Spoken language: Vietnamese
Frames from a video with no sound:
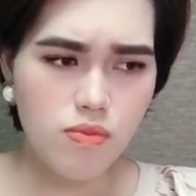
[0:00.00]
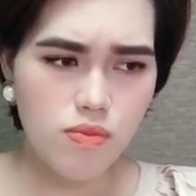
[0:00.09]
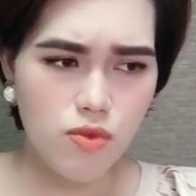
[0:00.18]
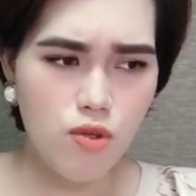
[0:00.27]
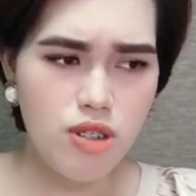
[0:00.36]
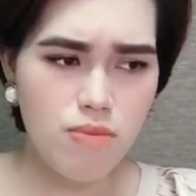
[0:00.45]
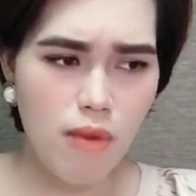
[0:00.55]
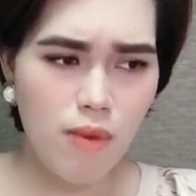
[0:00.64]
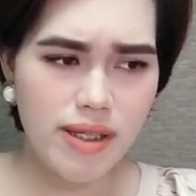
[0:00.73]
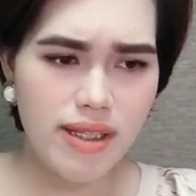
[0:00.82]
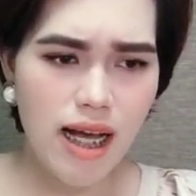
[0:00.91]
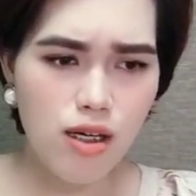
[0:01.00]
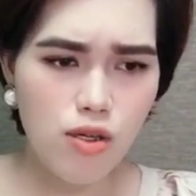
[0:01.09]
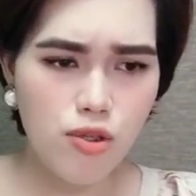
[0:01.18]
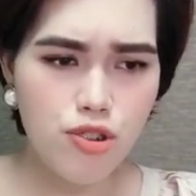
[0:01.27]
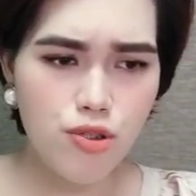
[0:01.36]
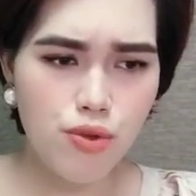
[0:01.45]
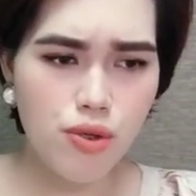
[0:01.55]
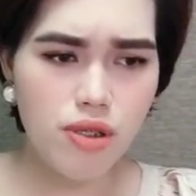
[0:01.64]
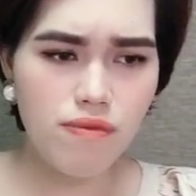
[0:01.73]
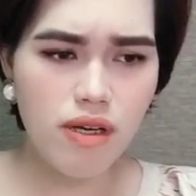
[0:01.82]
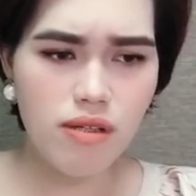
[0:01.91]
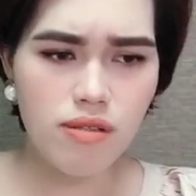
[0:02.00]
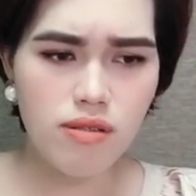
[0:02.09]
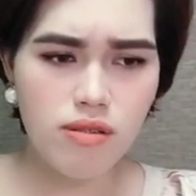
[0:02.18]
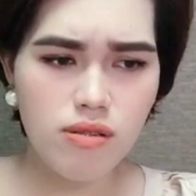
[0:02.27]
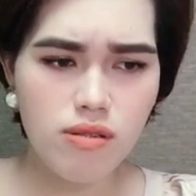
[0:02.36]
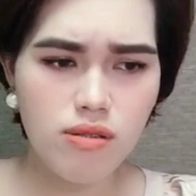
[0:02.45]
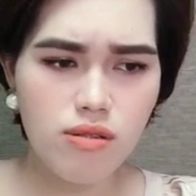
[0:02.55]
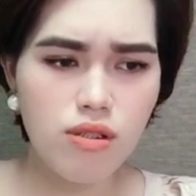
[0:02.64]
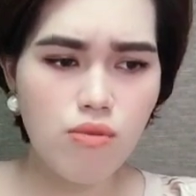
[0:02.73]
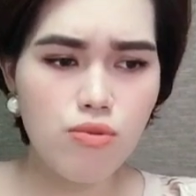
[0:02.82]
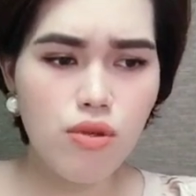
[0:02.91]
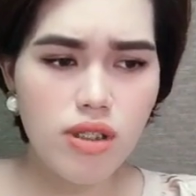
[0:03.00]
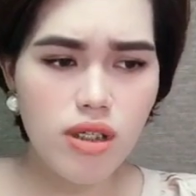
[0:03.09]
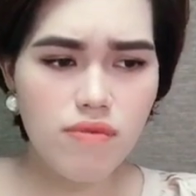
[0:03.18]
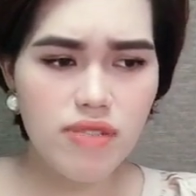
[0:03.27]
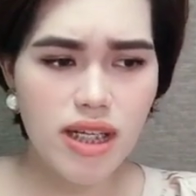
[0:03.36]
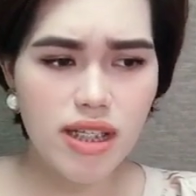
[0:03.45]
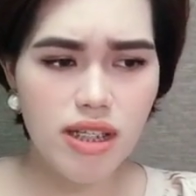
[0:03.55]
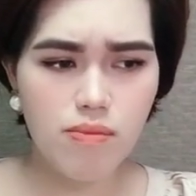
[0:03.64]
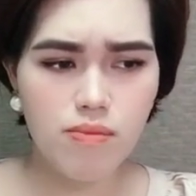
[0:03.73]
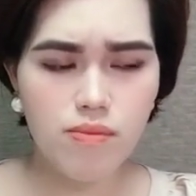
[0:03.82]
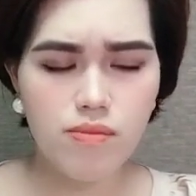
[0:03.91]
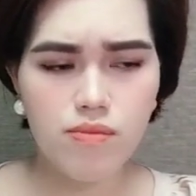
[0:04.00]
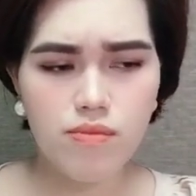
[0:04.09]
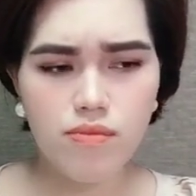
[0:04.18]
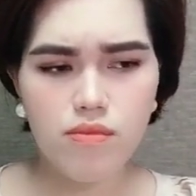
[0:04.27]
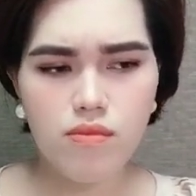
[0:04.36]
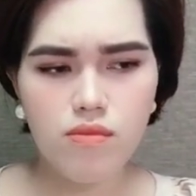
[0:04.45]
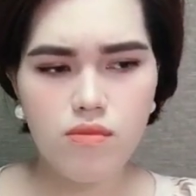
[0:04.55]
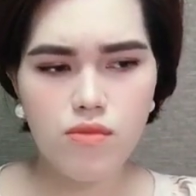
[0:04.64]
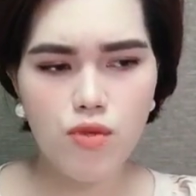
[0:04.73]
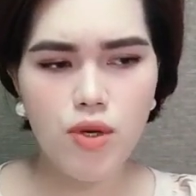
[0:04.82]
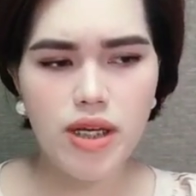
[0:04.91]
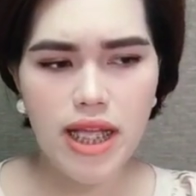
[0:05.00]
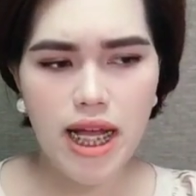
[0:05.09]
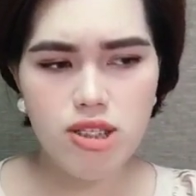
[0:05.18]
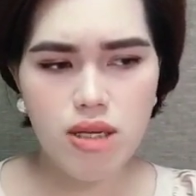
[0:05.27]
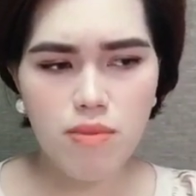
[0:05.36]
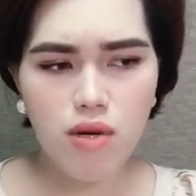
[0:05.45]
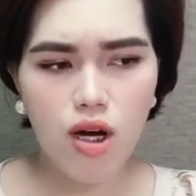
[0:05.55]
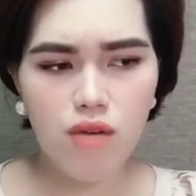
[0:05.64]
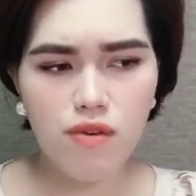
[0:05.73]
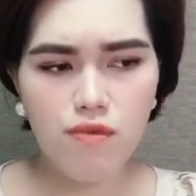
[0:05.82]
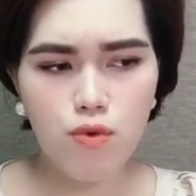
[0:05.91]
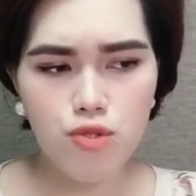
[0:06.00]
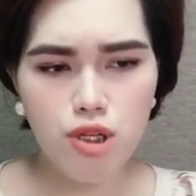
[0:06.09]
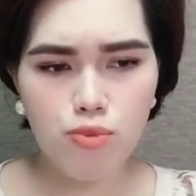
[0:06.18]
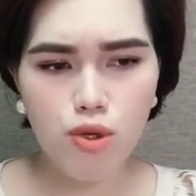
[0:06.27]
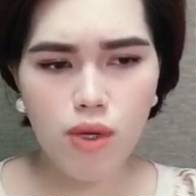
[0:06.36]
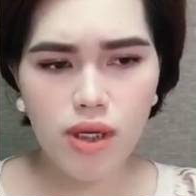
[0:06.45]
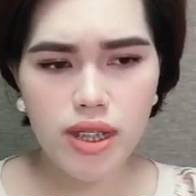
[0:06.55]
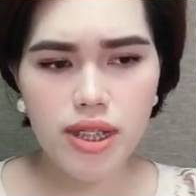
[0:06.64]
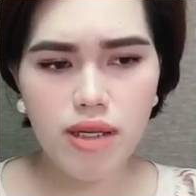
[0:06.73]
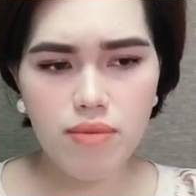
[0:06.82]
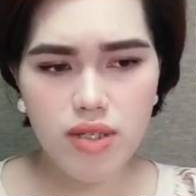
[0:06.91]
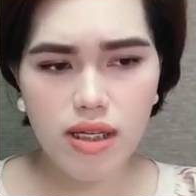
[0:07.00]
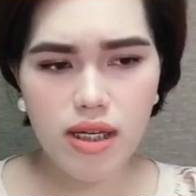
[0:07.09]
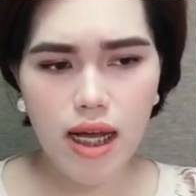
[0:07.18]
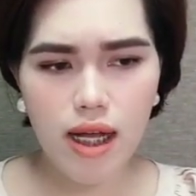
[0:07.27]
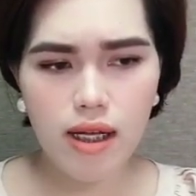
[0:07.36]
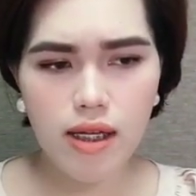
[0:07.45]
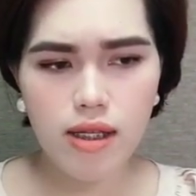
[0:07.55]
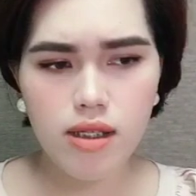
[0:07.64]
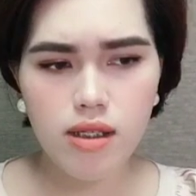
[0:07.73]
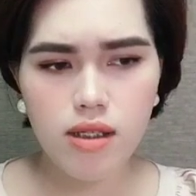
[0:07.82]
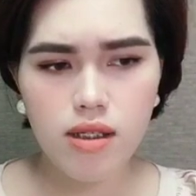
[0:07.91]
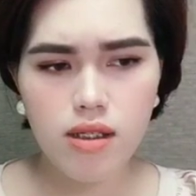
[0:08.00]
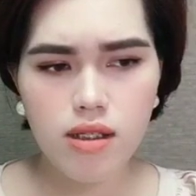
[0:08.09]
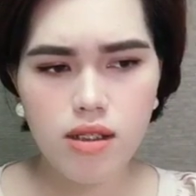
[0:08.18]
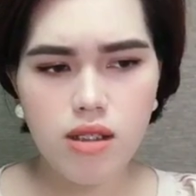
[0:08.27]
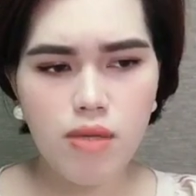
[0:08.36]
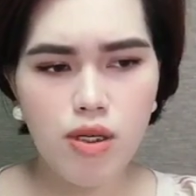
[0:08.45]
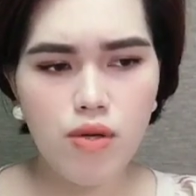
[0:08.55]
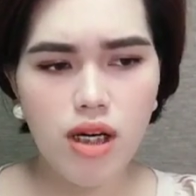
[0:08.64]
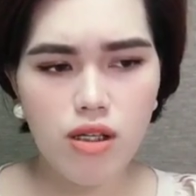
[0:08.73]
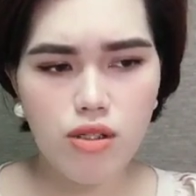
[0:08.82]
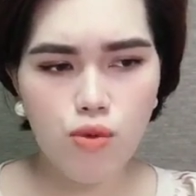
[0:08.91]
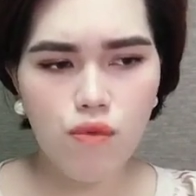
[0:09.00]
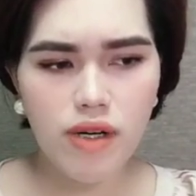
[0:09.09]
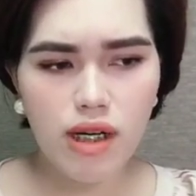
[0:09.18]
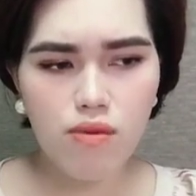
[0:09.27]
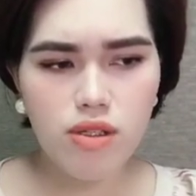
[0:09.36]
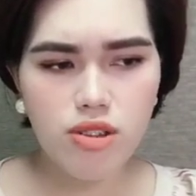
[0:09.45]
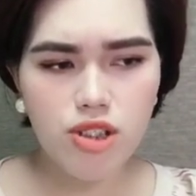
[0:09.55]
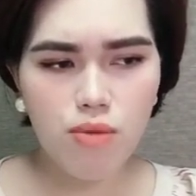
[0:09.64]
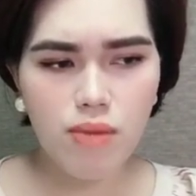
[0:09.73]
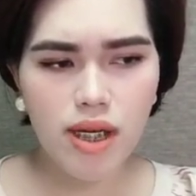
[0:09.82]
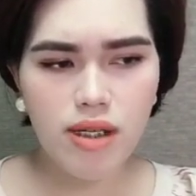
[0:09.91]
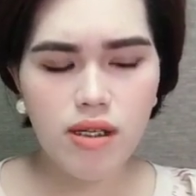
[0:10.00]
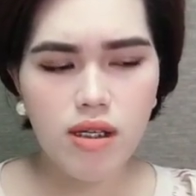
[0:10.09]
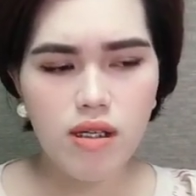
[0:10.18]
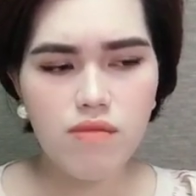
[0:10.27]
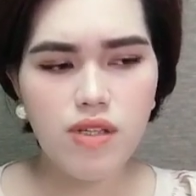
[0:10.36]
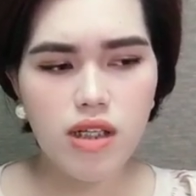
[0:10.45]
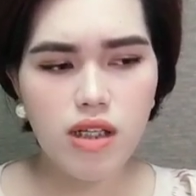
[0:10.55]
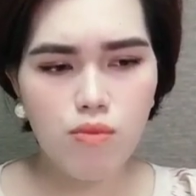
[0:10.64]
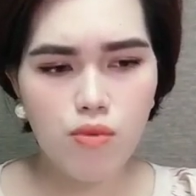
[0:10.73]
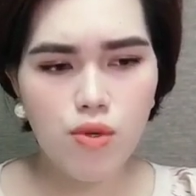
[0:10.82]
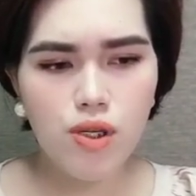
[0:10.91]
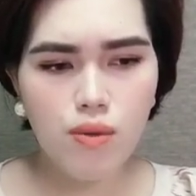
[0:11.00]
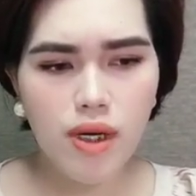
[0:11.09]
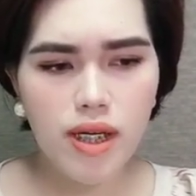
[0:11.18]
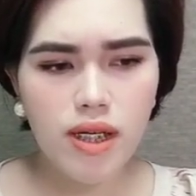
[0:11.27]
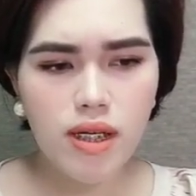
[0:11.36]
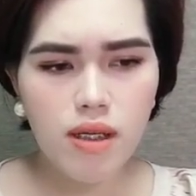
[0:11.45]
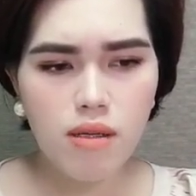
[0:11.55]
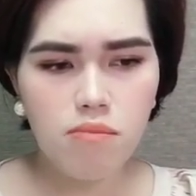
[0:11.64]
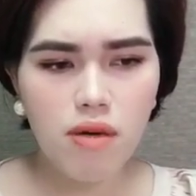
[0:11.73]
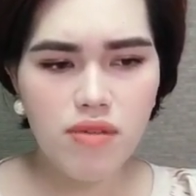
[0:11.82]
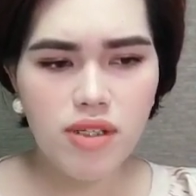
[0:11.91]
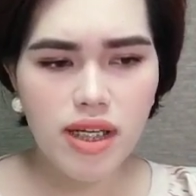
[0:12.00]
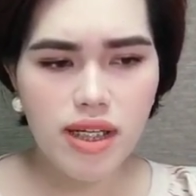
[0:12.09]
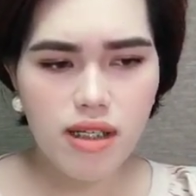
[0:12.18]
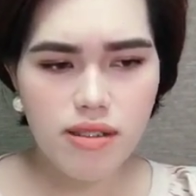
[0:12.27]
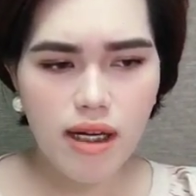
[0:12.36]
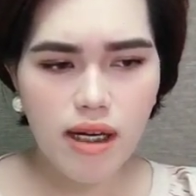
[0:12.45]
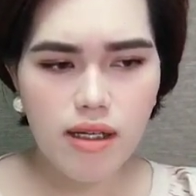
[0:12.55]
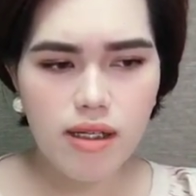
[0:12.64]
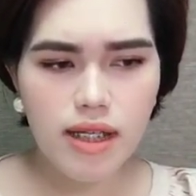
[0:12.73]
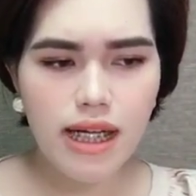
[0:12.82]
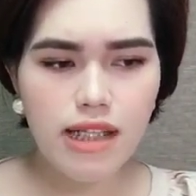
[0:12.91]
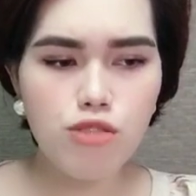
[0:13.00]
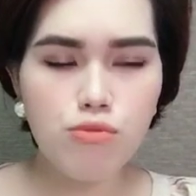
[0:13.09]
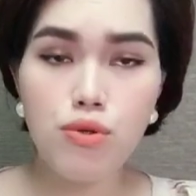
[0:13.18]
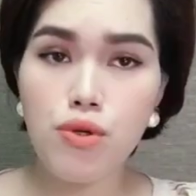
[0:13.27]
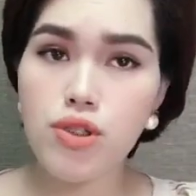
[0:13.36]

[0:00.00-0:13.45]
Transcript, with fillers: Tôi chỉ mong anh tha lỗi cho tôi và sống tốt hơn với gia đình. Tôi ở nhà chăm con và phụ chồng tôi quản lý tiệm giặt là. Nhưng mà nỗi hận thù và đau đớn trong anh vẫn không nguôi ngoai mà vẫn gây căng thẳng khi hai chúng tôi